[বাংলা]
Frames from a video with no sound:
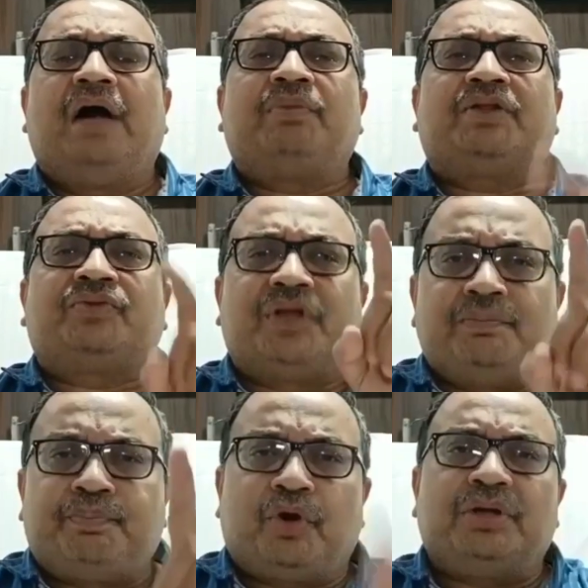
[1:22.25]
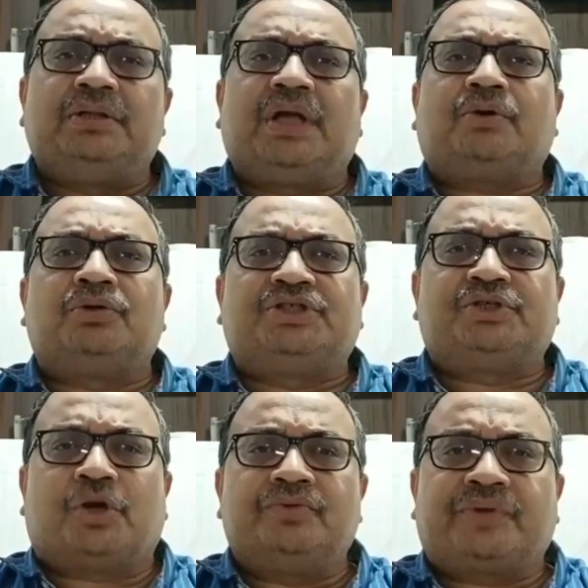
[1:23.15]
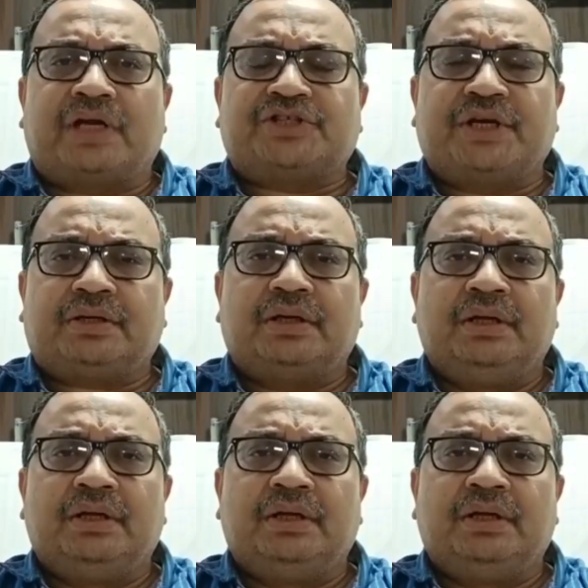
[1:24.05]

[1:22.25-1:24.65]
আমরা তীব্র নিন্দা করছি সন্ত্রাসের